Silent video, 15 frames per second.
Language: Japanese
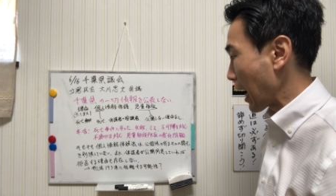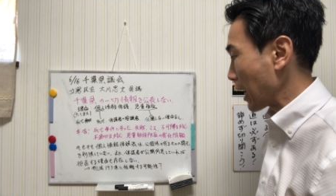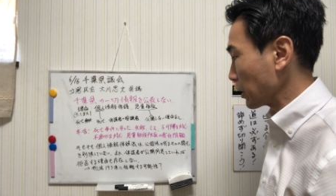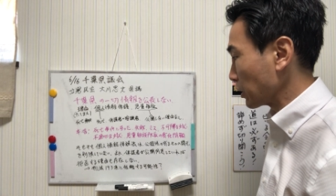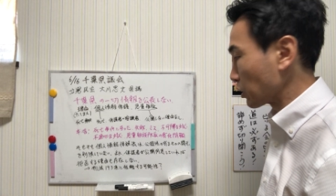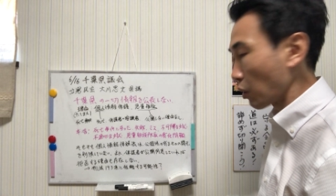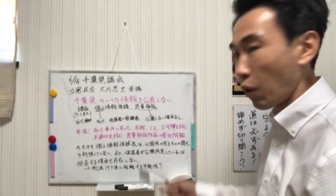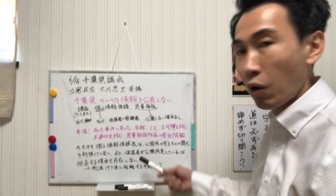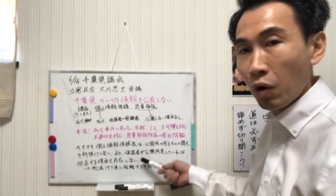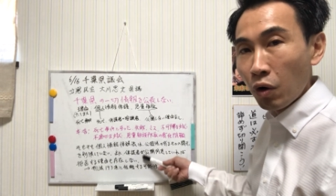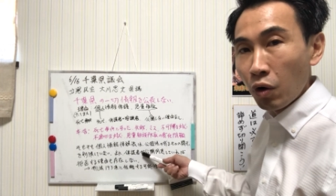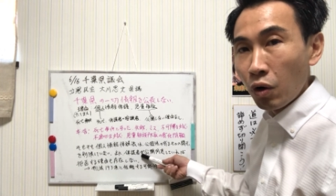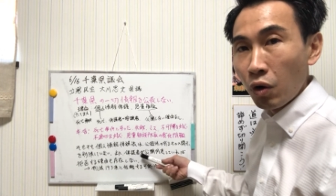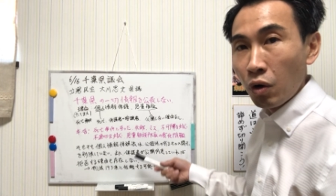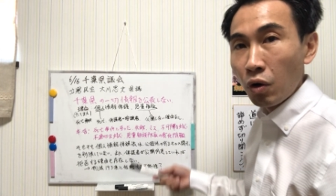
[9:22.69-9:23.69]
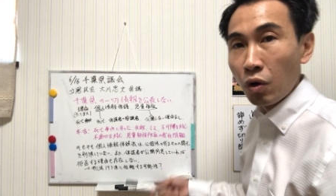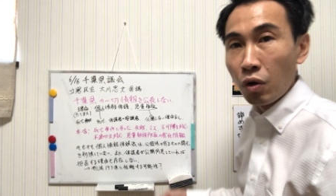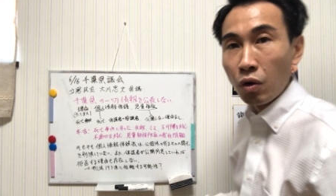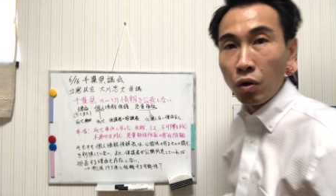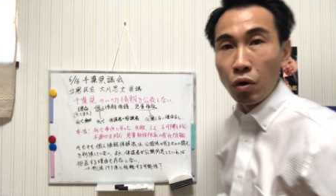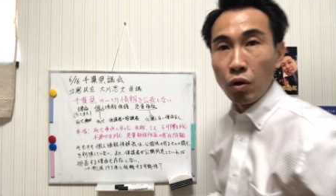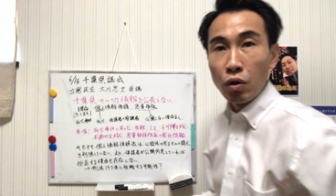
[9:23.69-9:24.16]
ありと
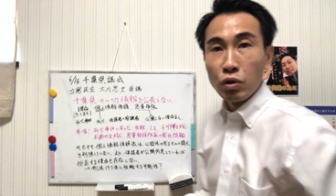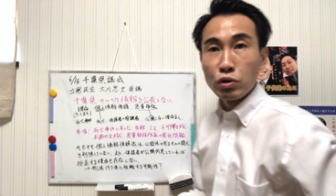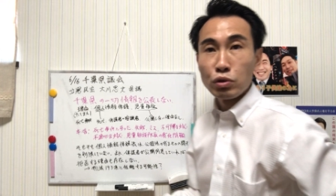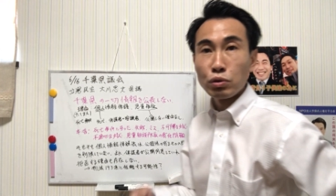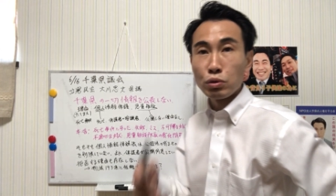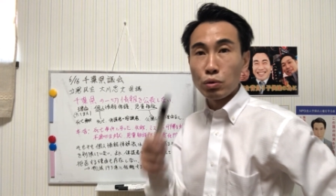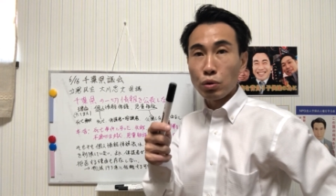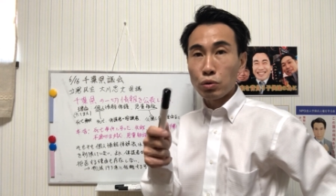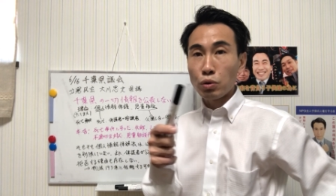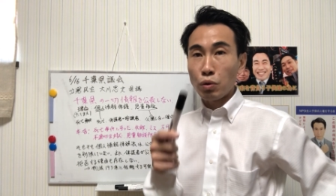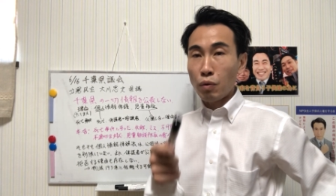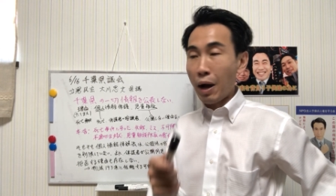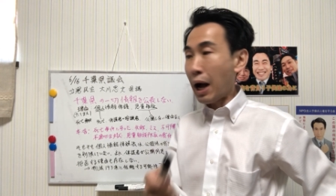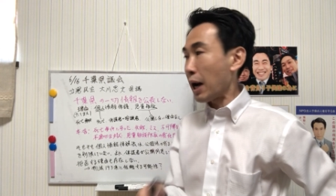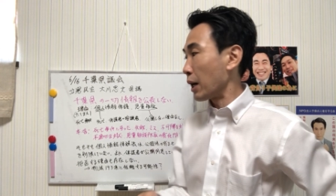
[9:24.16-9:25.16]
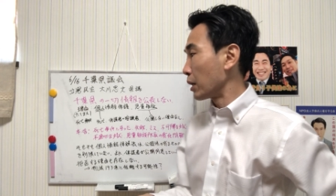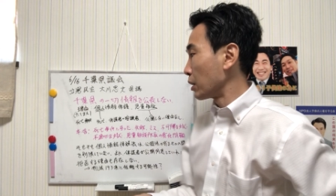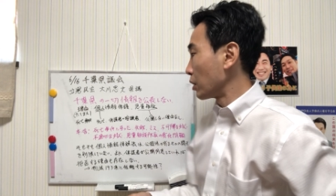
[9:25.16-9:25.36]
いうことは